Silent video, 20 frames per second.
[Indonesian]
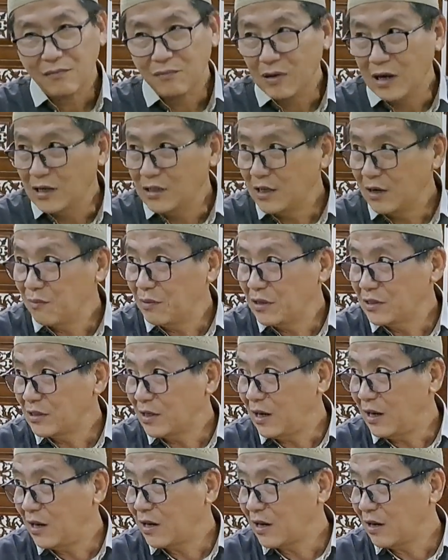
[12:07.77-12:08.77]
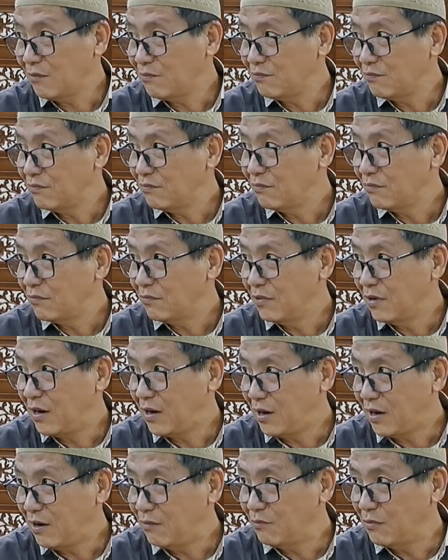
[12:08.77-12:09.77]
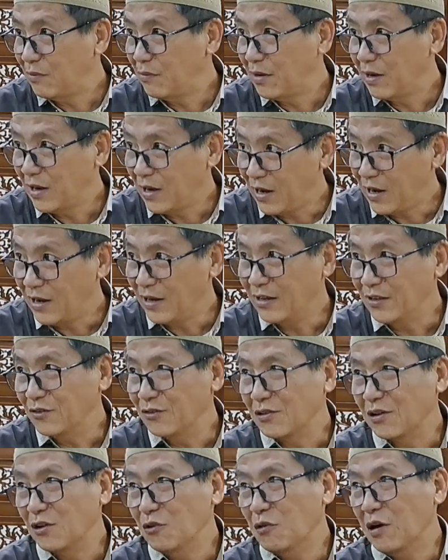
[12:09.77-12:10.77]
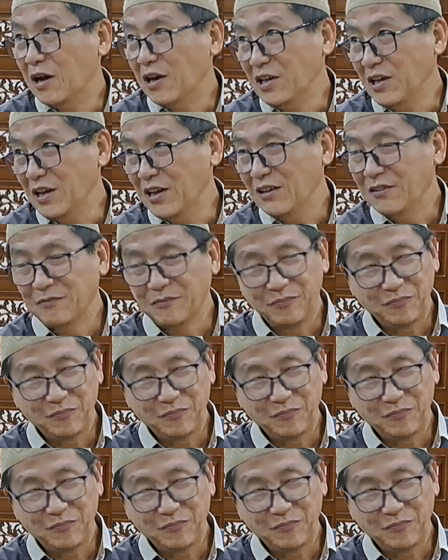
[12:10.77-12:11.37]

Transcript: Belajar bahasa Arab, naam mamala itu keluarnya.